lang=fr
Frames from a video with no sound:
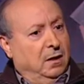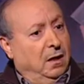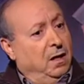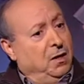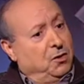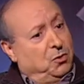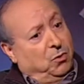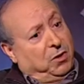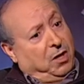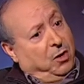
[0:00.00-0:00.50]
Et
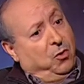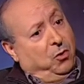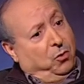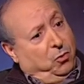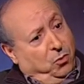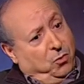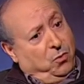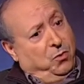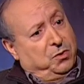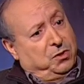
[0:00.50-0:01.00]
ils ont d'ailleurs
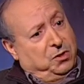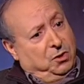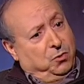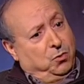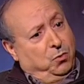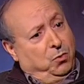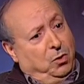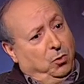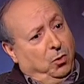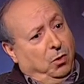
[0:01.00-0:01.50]

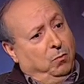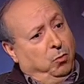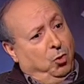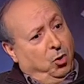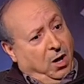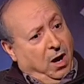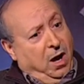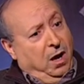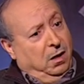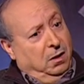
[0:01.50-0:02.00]
reconstitué leur
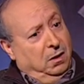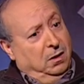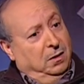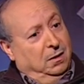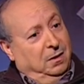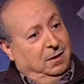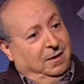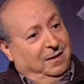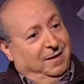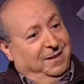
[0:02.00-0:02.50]
Boka,
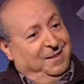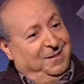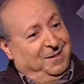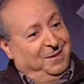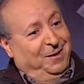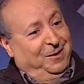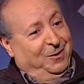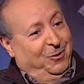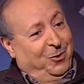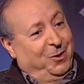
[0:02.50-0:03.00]

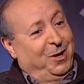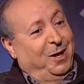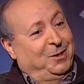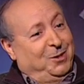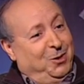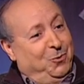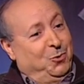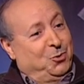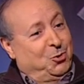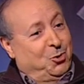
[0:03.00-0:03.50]
c'était le
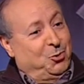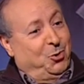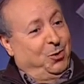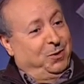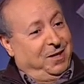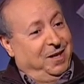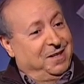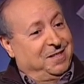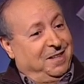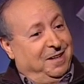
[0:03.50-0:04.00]
quartier où ils se
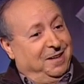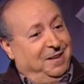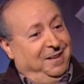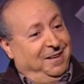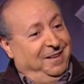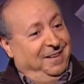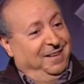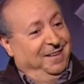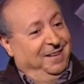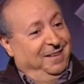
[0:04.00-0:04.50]
sont
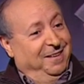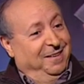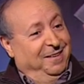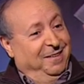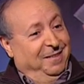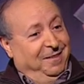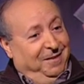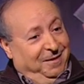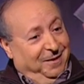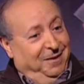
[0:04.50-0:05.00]
installés,
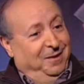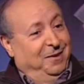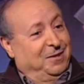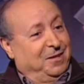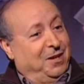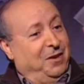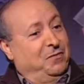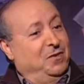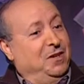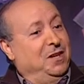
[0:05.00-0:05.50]
euh,
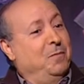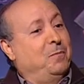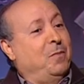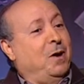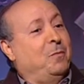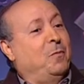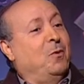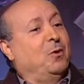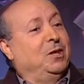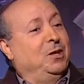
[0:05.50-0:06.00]
ça a fini
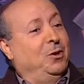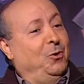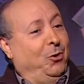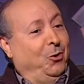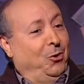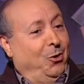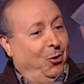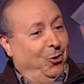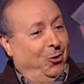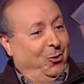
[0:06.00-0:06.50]
par porter
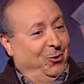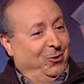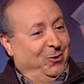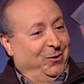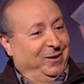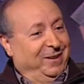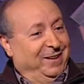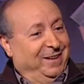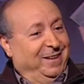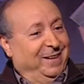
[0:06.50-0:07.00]
leur nom.
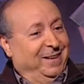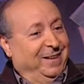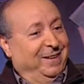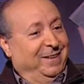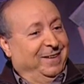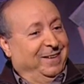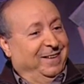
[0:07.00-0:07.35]
C'est ça.